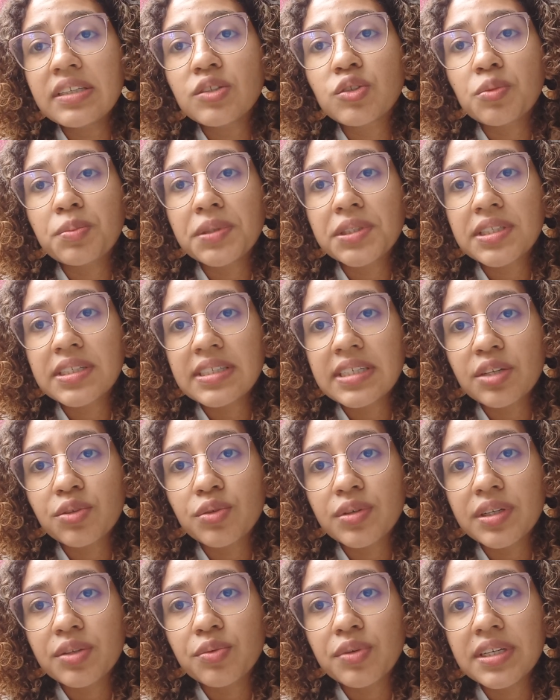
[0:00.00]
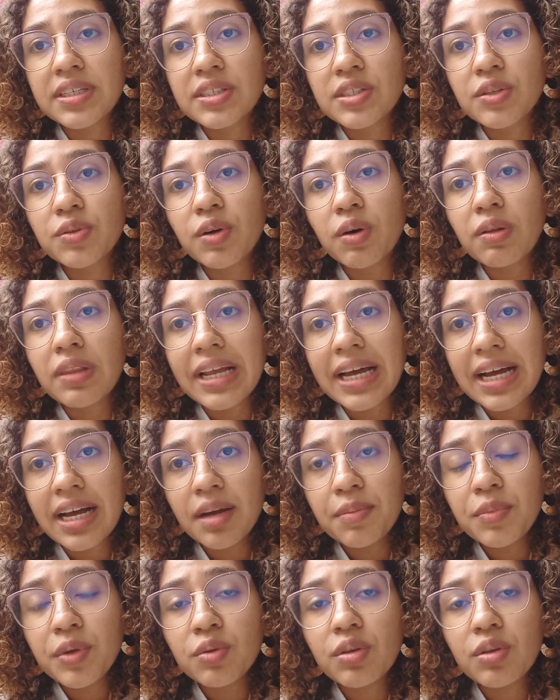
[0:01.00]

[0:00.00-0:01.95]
sou pesquisadora do Residual Lab,